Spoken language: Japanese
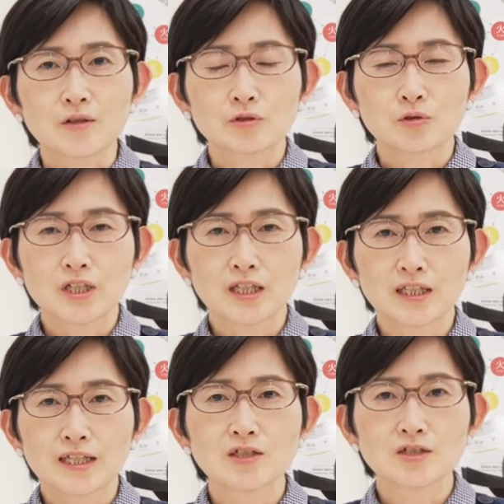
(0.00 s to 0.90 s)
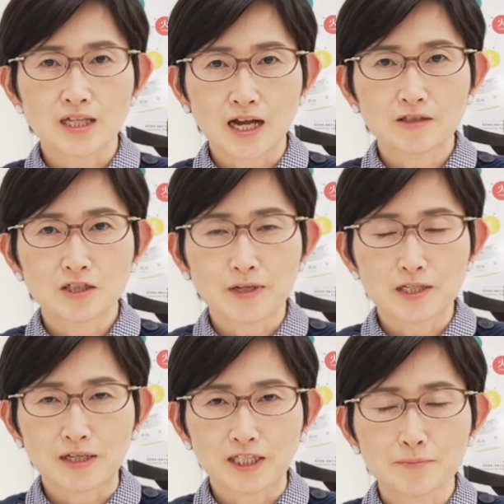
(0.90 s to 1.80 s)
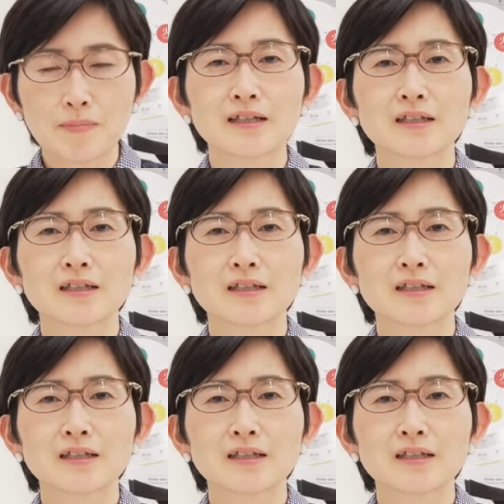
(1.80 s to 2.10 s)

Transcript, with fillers: 太りやすさつまりま肥満